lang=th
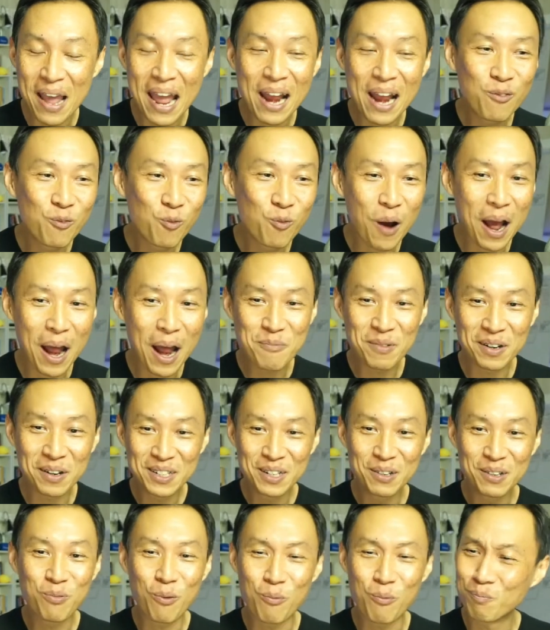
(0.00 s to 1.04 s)
บแอดวานซ์บาง
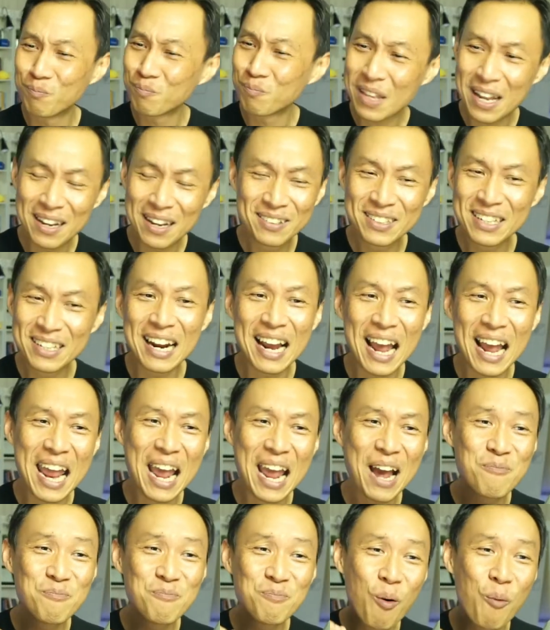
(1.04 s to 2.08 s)
ทีผมยังไง
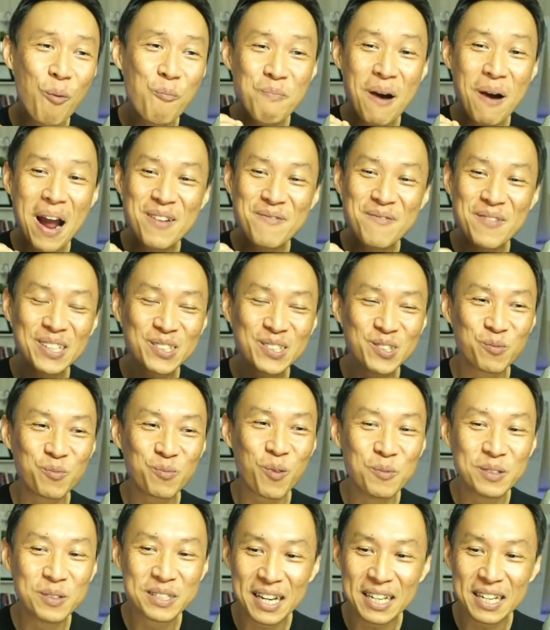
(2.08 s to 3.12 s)
อ่ะผมไปไม่สุด
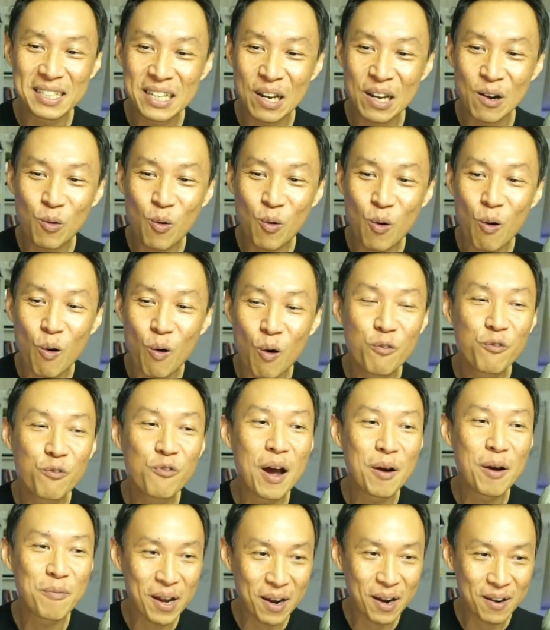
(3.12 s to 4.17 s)
ผมเสียเซลล์กลัวคน
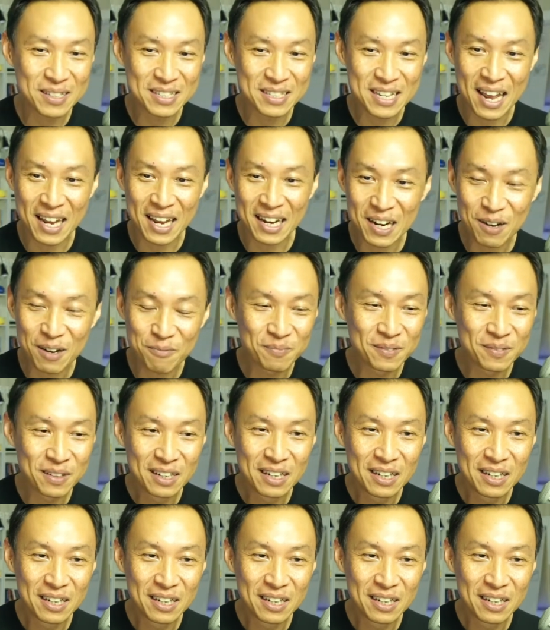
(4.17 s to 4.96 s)
ฟังไม่เข้าใจครับ